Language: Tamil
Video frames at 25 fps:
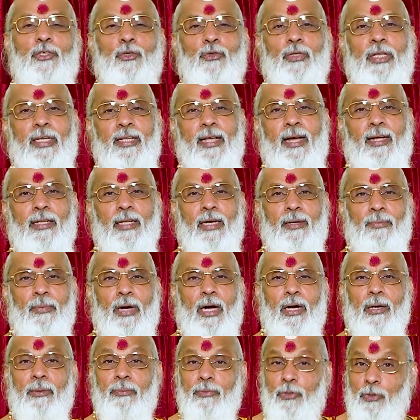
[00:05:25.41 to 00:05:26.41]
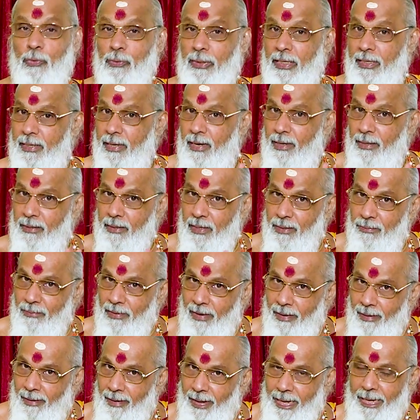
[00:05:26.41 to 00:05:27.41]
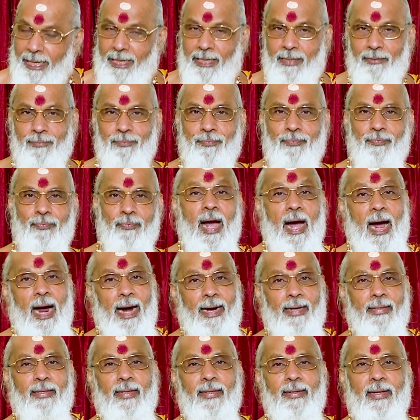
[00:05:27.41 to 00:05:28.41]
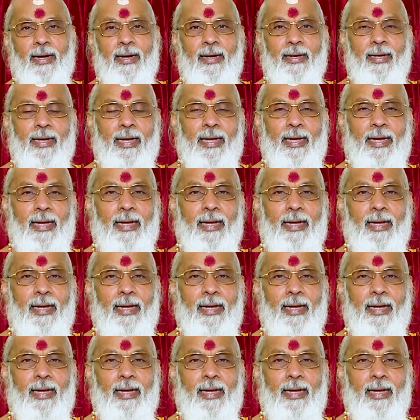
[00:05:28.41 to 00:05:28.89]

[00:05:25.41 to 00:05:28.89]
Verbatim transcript: சுத்த ஜாதகமாகும் சுத்த ஜாதகம் அல்லை அடுத்ததாக